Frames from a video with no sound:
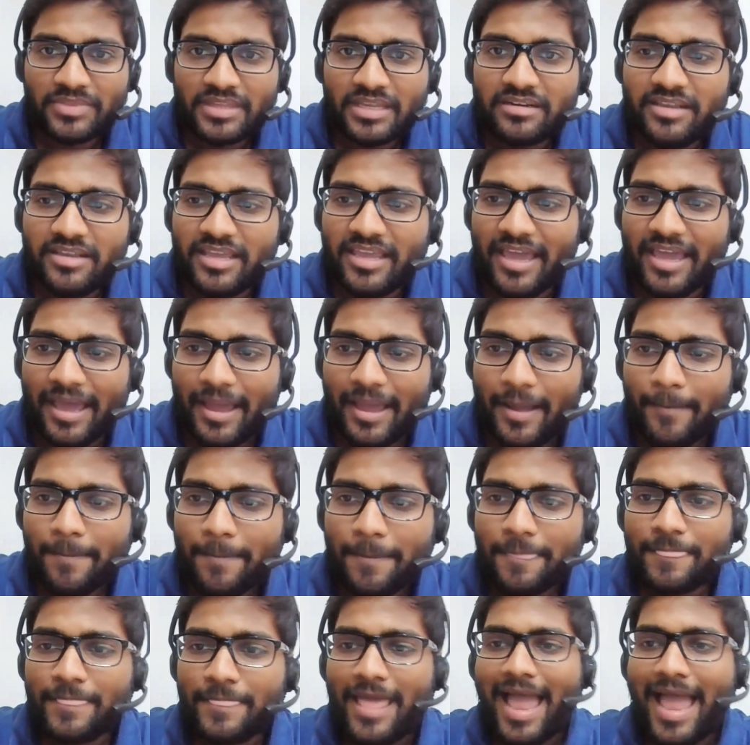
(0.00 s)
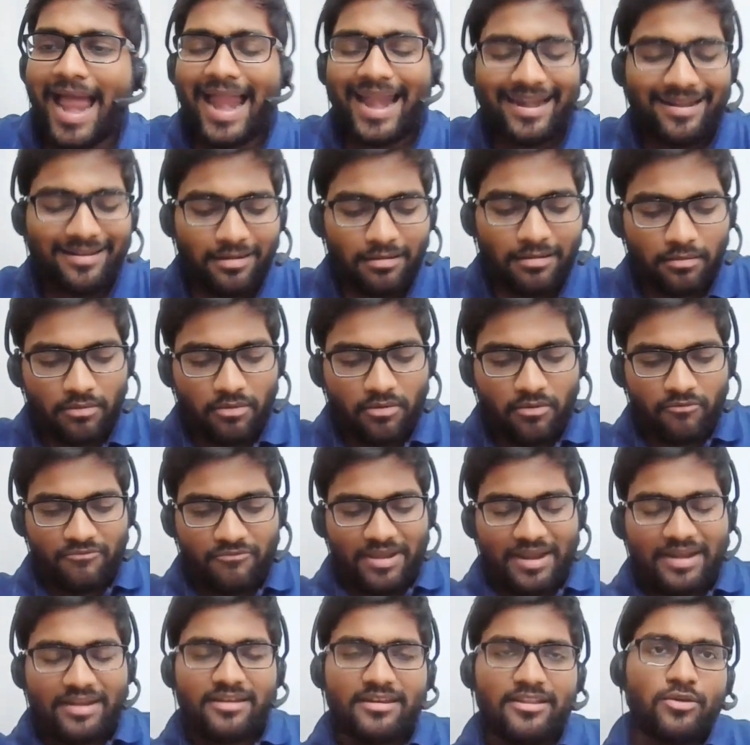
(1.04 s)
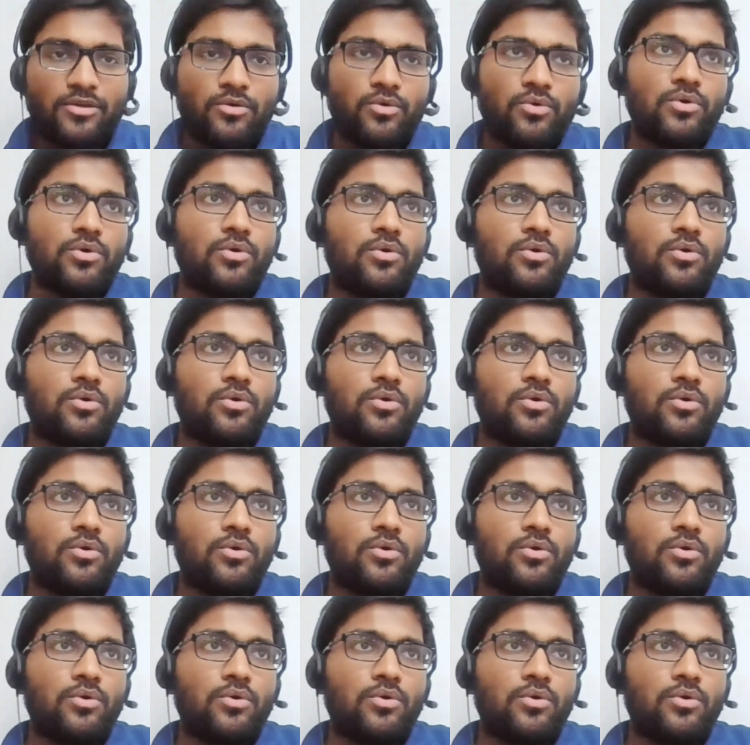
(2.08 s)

theek hai and when you